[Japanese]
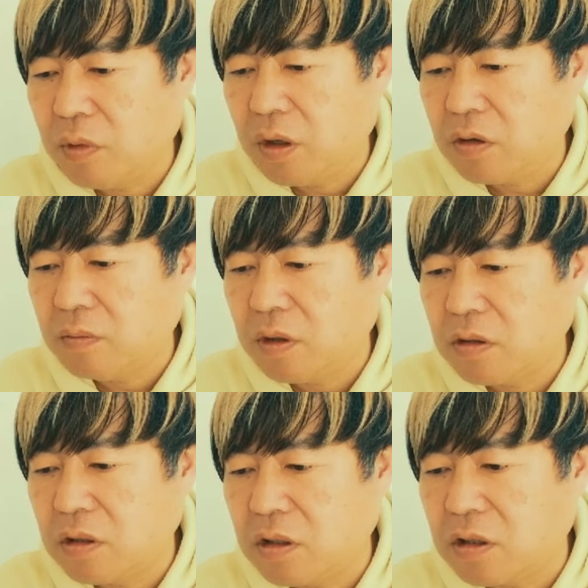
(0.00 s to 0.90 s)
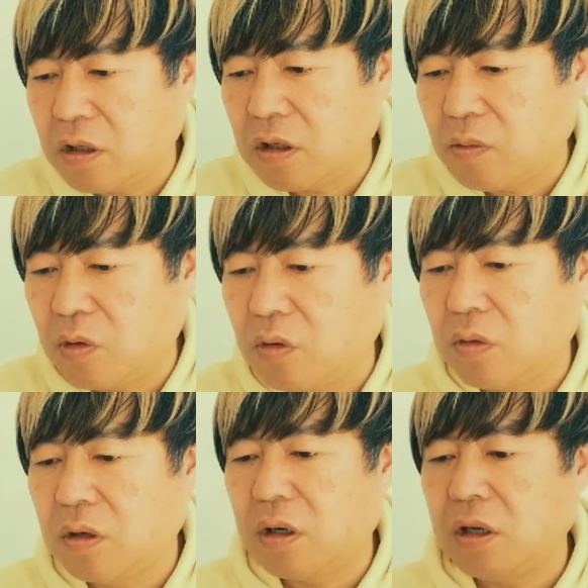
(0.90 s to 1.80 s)
メールメッセージ的なもの、
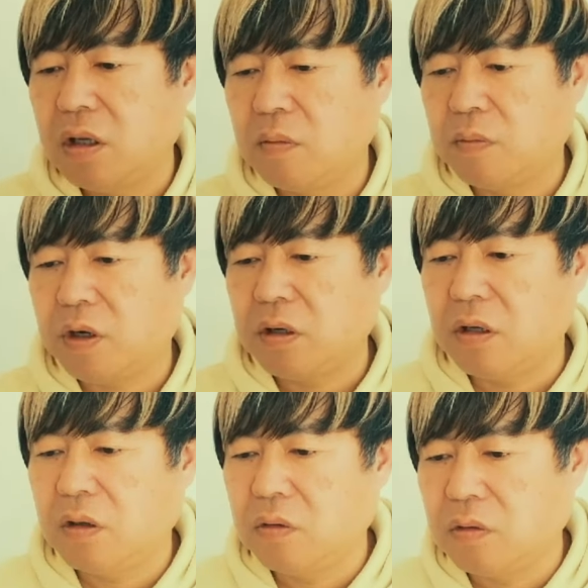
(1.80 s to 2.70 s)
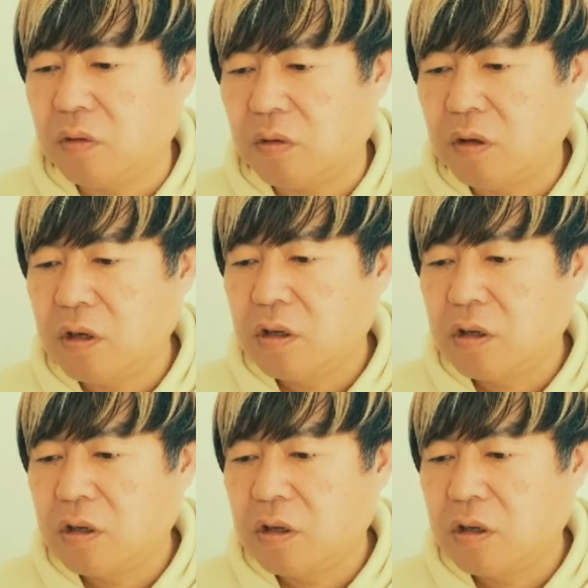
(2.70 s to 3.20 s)
オンラインバンキングの